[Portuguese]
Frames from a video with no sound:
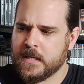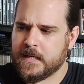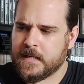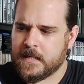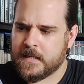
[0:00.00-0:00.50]

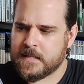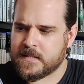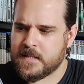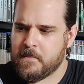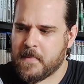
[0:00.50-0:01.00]
uh,
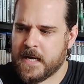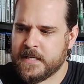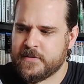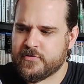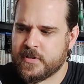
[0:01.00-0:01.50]
assim
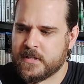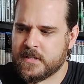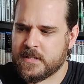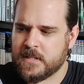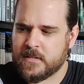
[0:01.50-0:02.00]
mais,
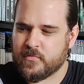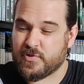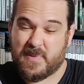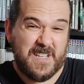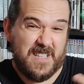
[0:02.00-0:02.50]
uh, vou
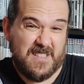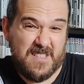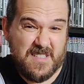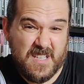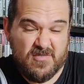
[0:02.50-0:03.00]
chamar
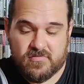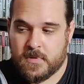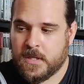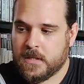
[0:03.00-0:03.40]
renderizados,